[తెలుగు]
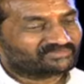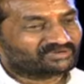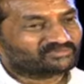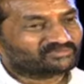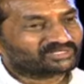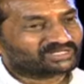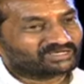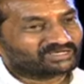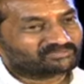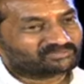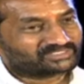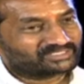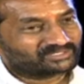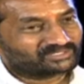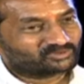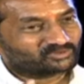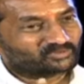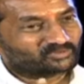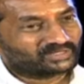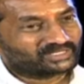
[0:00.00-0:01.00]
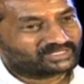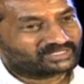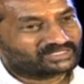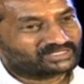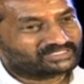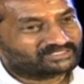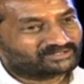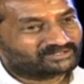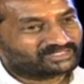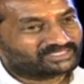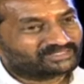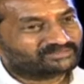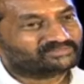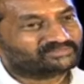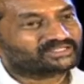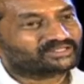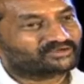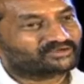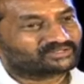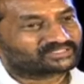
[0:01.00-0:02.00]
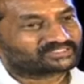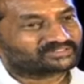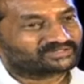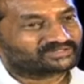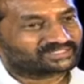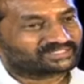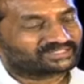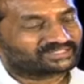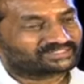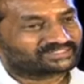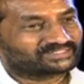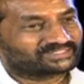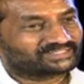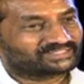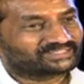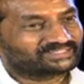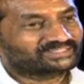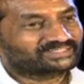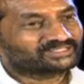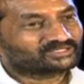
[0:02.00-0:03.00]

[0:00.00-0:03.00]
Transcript: మమ్మల్ని కాకపోతే రూపాయి నిధులు ఇయ్యం మీ నియోజకవర్గానికి అని